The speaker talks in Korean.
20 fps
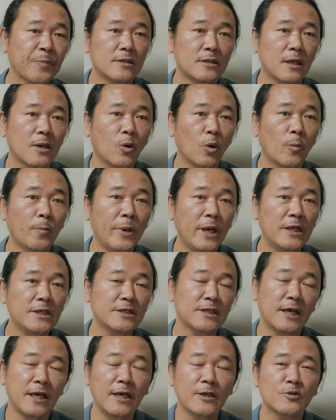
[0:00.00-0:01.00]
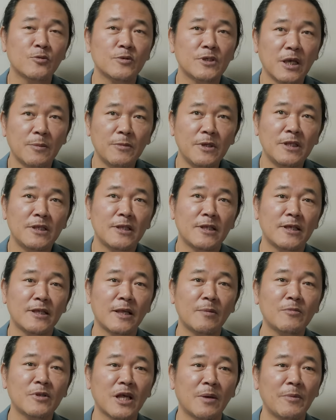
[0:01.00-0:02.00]
이 책의 5페이지에 좀
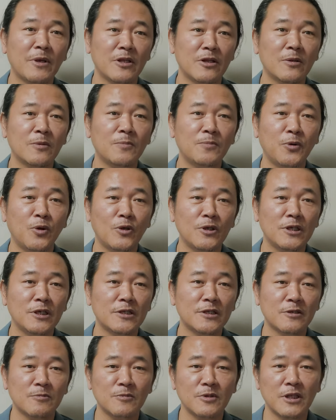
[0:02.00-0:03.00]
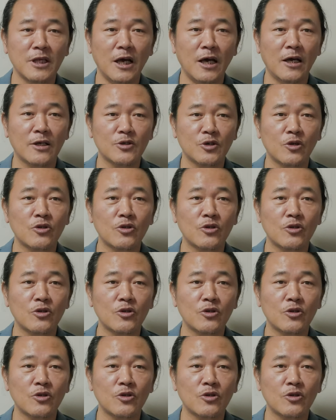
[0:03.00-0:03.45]
재미있긴 합니다만 뭐 이런 표현이 있습니다.